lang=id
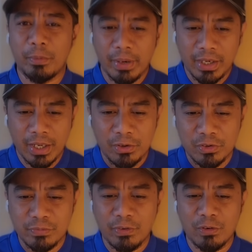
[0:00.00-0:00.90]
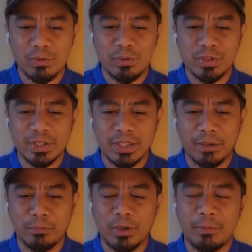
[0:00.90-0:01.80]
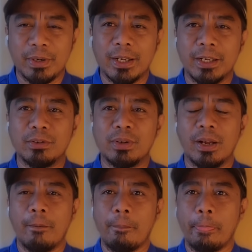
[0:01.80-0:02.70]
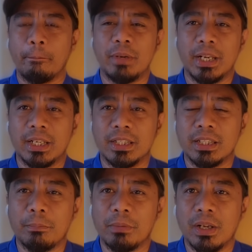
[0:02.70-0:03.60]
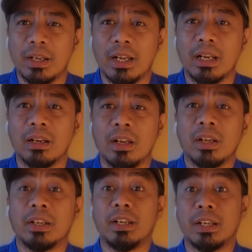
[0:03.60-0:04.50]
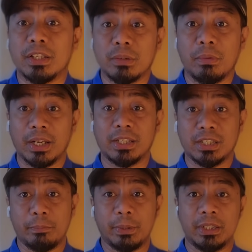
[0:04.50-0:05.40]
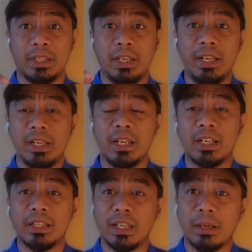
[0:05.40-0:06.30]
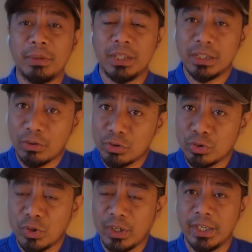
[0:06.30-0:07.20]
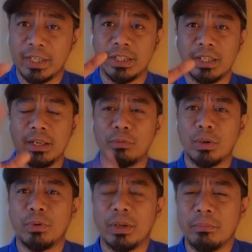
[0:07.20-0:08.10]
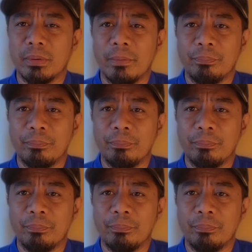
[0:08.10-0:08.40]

pemain harus fokus dan mudah-mudahan juga mereka tetap kekal dengan semangat seperti ini ketika menentang Australia nanti dan mudah-mudahan